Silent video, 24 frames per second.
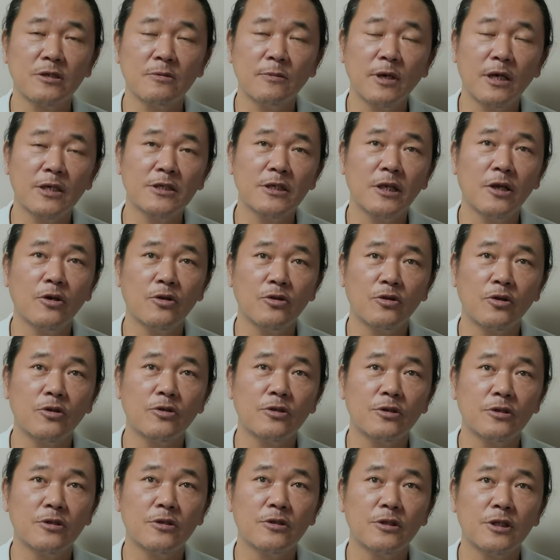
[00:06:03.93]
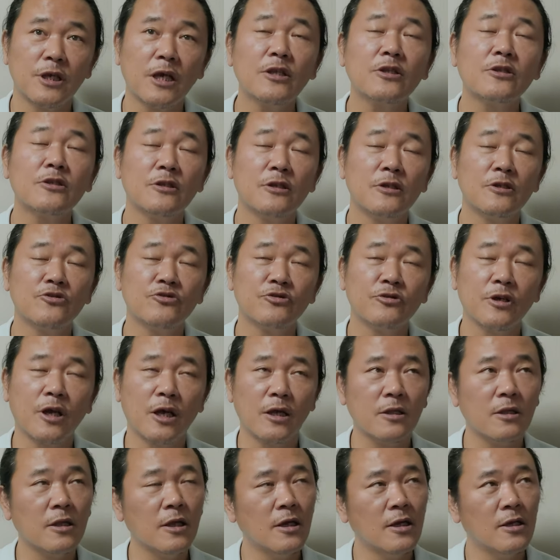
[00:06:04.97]
지금까지 읽었던 책들 중,
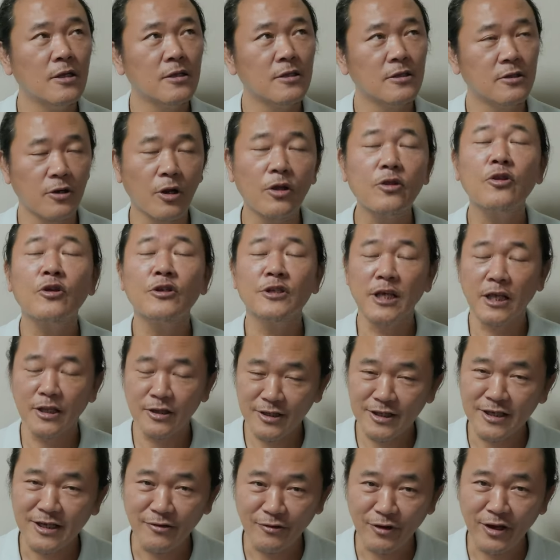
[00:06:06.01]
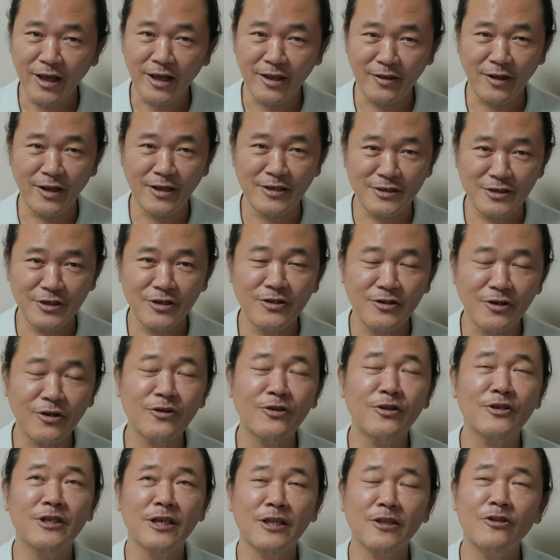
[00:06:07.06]
그러니까 들었던 책들이라고 얘기해야 되겠죠.
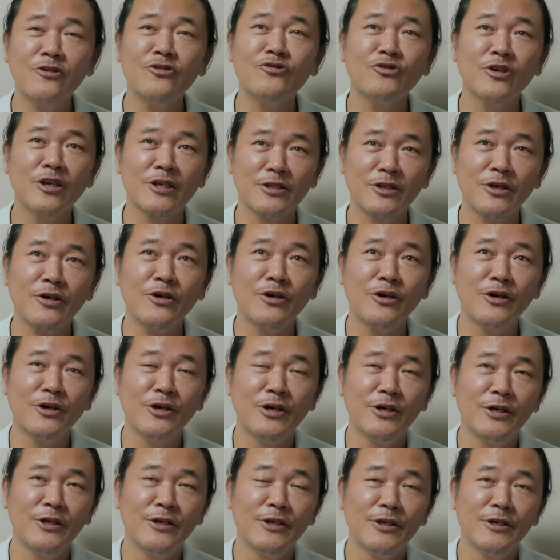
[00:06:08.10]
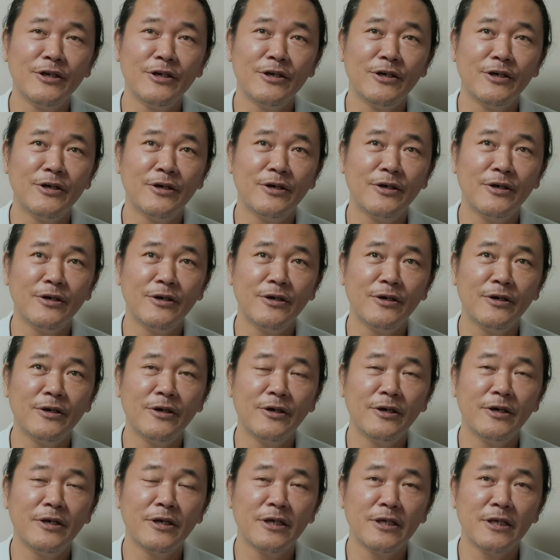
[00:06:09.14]
들었던 책들 중에서 어,
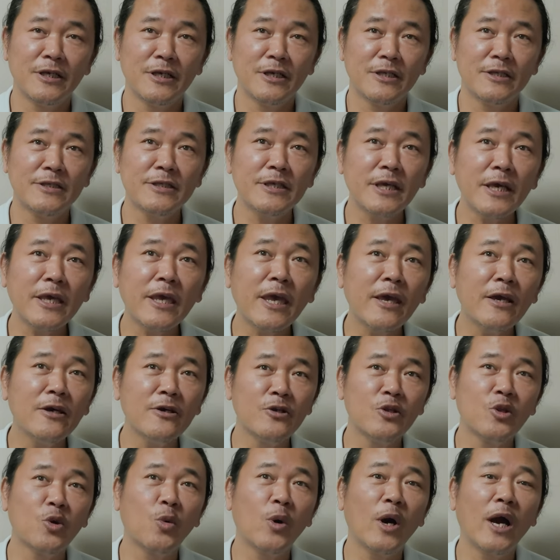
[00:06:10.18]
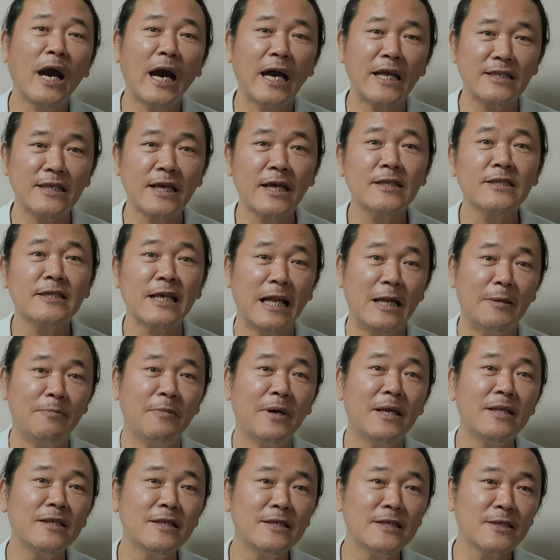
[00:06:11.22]
이 책의 의도와 가장 잘
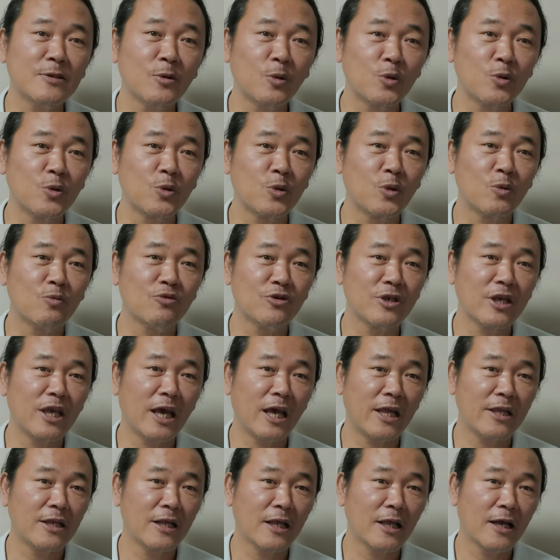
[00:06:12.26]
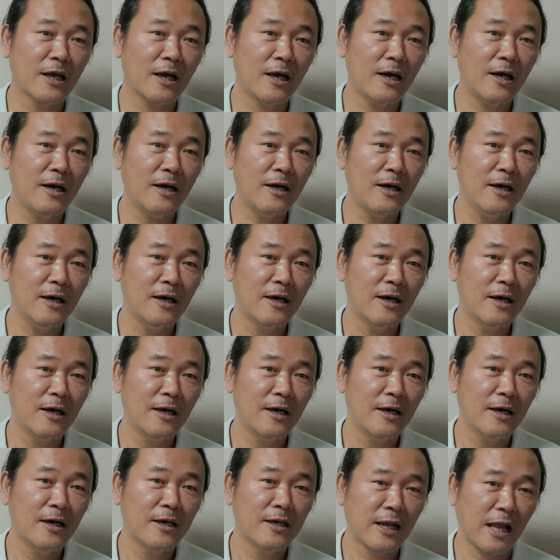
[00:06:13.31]
맞는 오디오북이
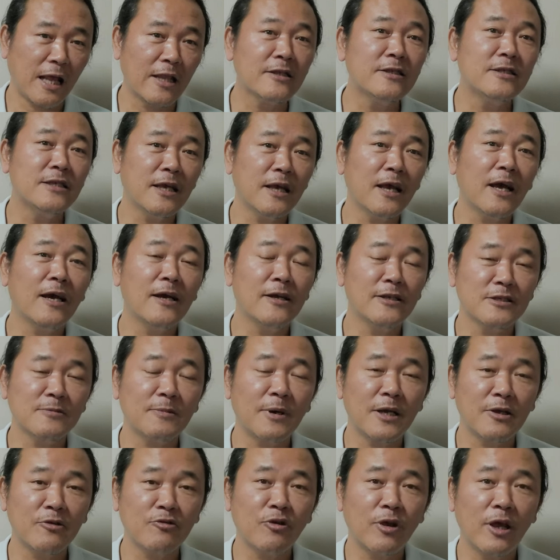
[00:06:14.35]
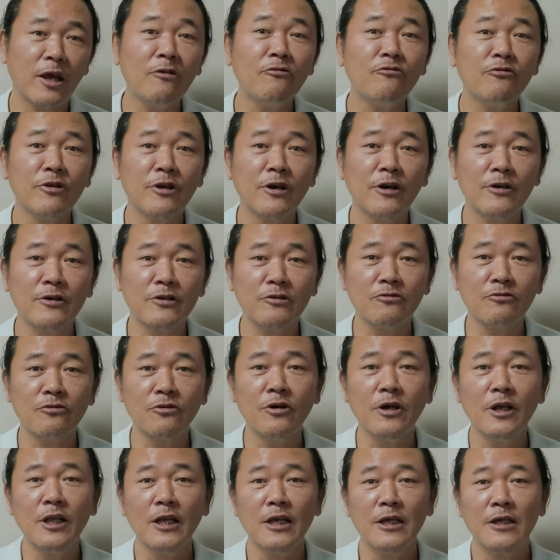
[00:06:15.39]
아닐까라는 생각을 좀 하기도 했고요.
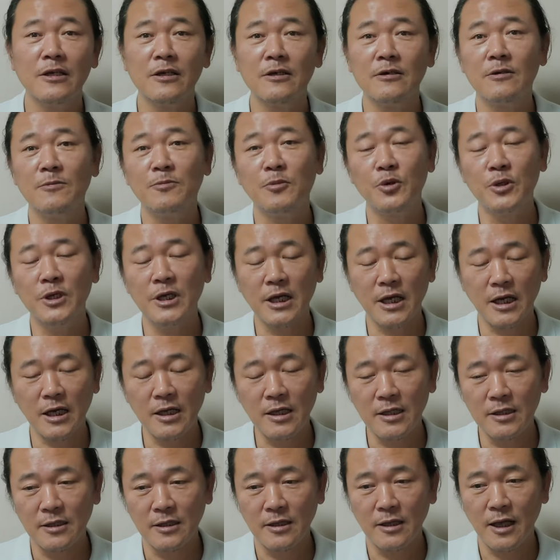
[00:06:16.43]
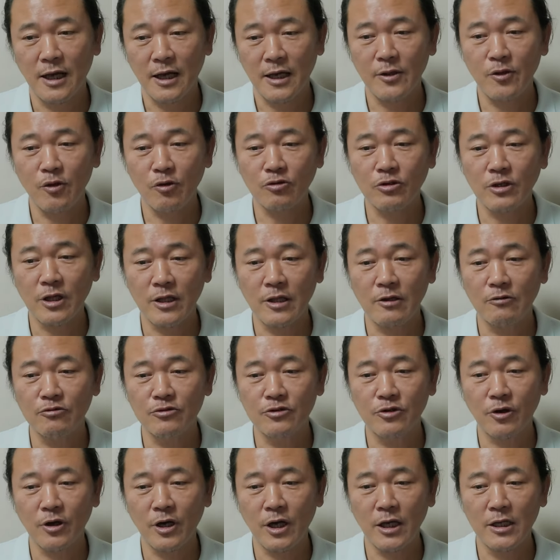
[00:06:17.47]
그리고 어, 보니까 한석준
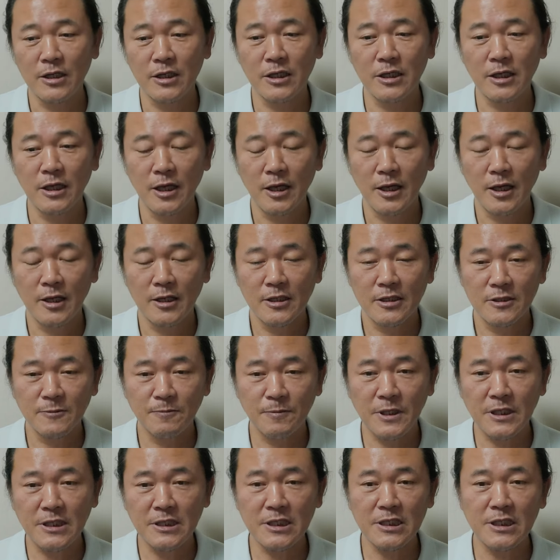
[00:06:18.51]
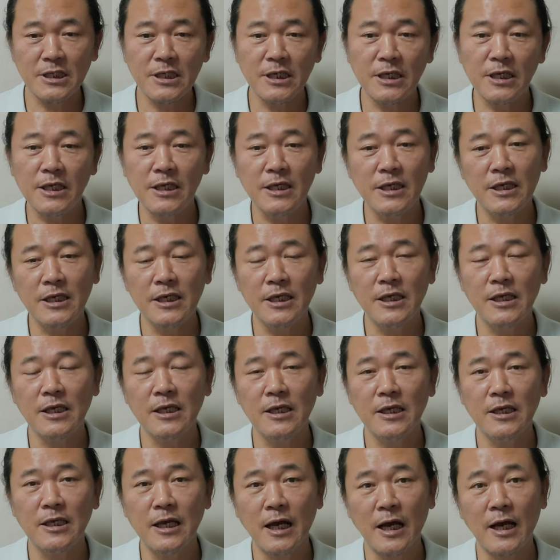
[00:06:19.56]
아나운서가 이
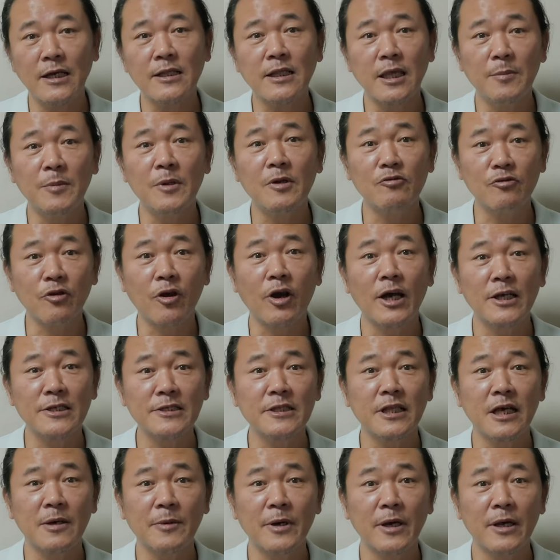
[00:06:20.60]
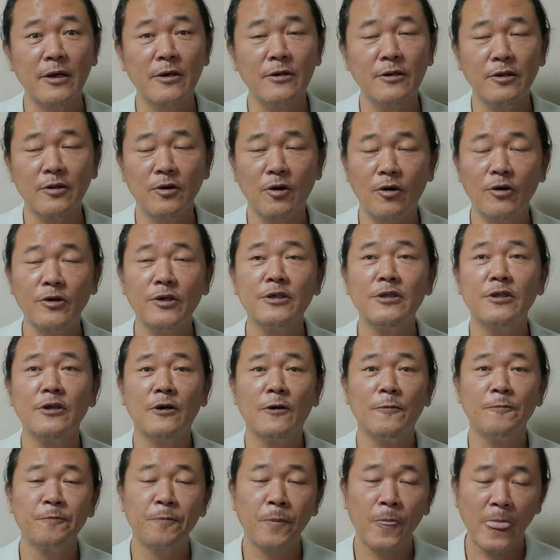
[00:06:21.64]
스피치 아카데미를 운영하시나 봐요. 그래서
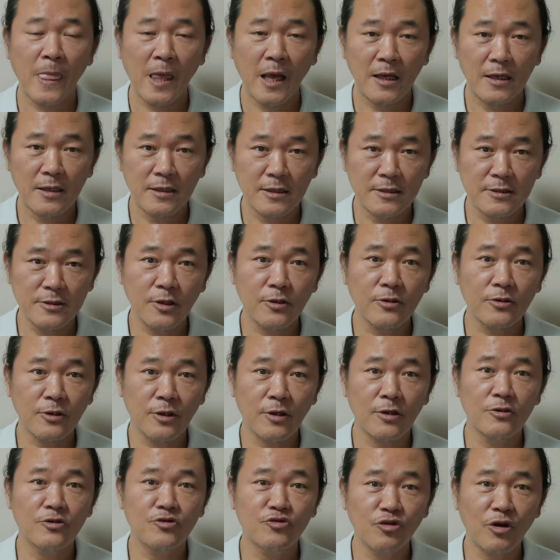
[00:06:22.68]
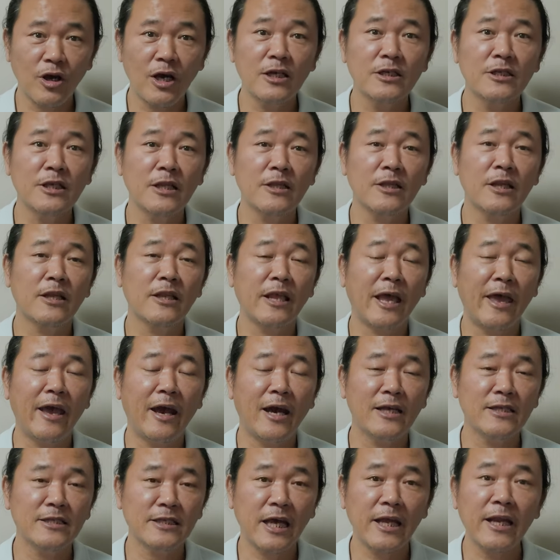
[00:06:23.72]
거기서 있었던 수강생들
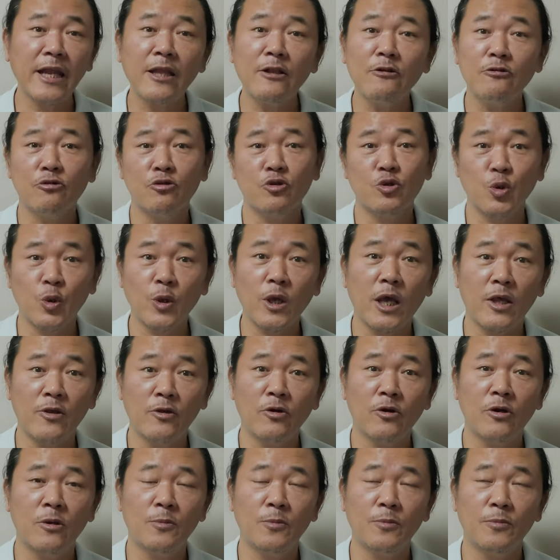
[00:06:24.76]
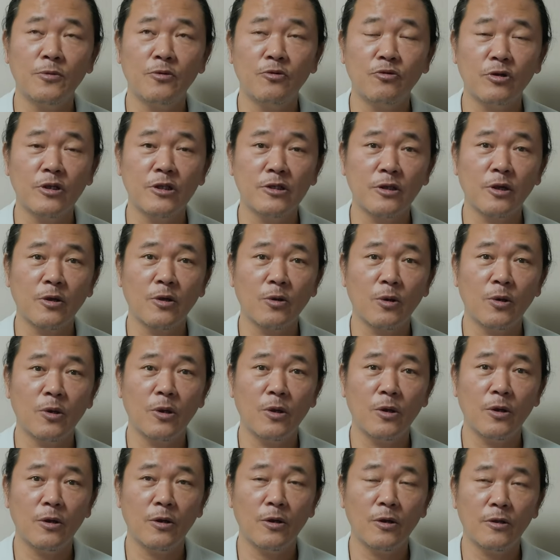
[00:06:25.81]
다양한 사례들로 소개하는 것도
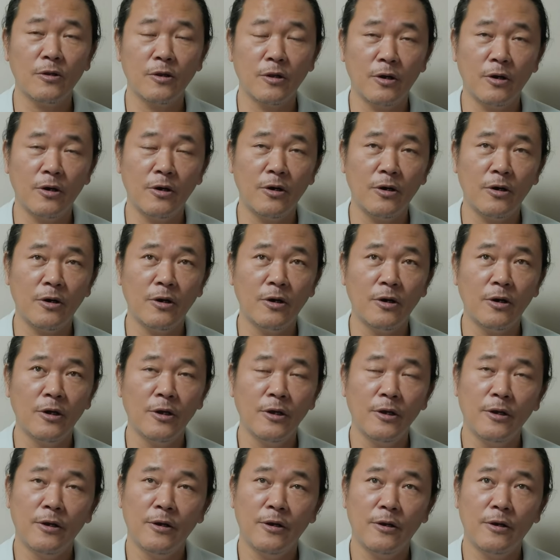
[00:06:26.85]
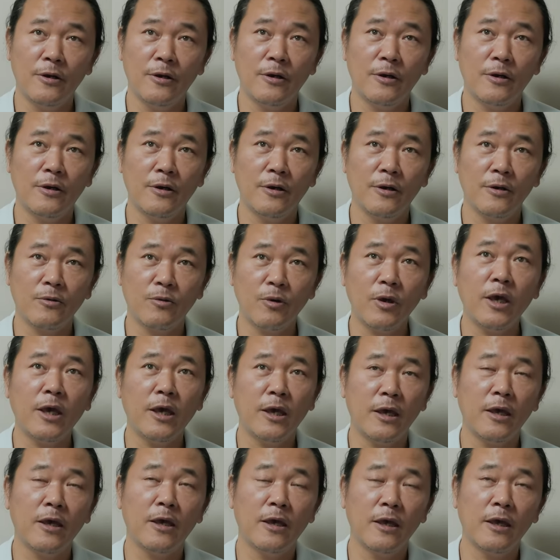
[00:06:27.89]
있어서 어,
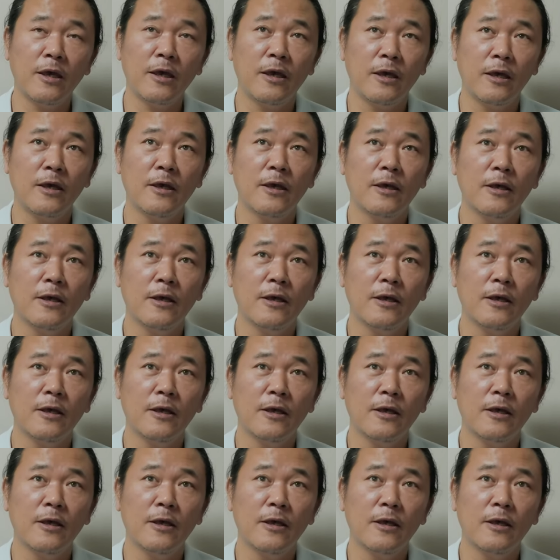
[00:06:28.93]
꽤 예,